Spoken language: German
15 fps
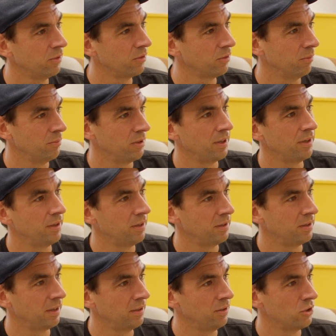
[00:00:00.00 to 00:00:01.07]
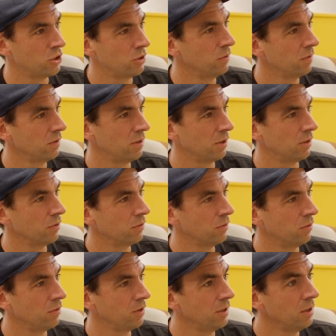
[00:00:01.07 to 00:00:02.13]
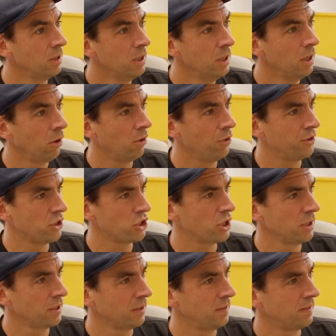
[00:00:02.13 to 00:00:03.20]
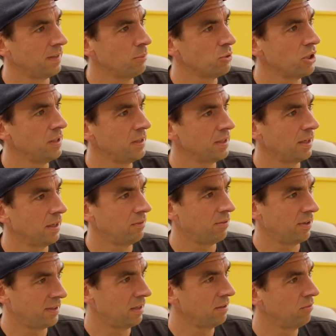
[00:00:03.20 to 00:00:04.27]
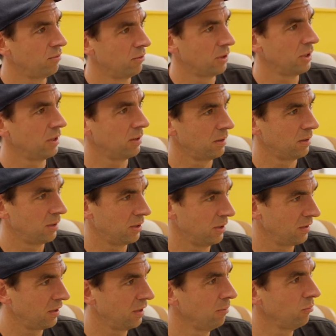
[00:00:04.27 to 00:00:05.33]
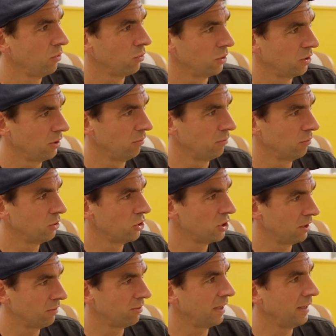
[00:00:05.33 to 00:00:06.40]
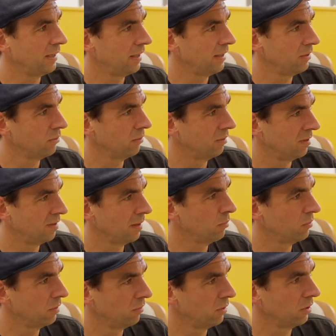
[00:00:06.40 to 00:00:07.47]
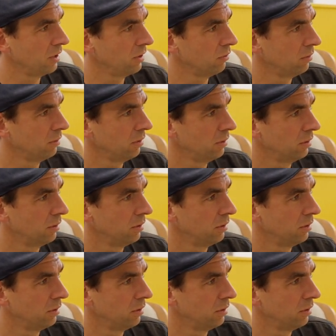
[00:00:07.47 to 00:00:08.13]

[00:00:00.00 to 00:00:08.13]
bist, um dann deine Schlüsse daraus zu ziehen. Und der Schritt in die Selbstständigkeit war dann wirklich getrieben durch den Wunsch der Freiheit und Selbstverwirklichung?